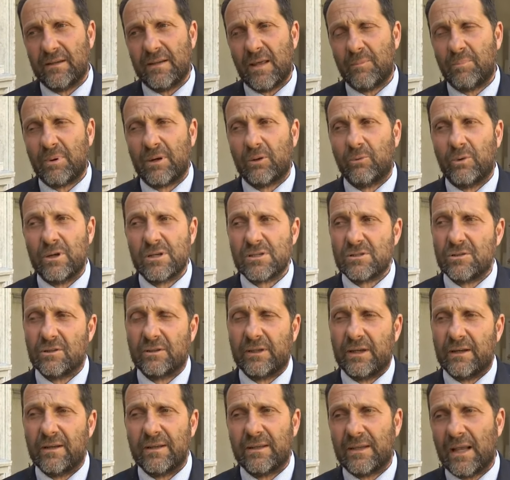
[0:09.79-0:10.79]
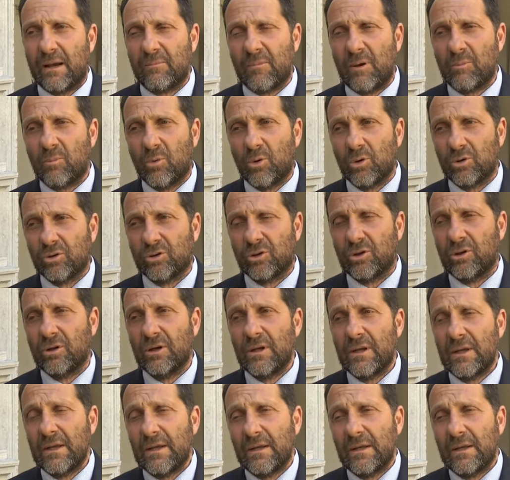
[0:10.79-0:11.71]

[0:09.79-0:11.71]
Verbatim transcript: ed è per questo che richiama molto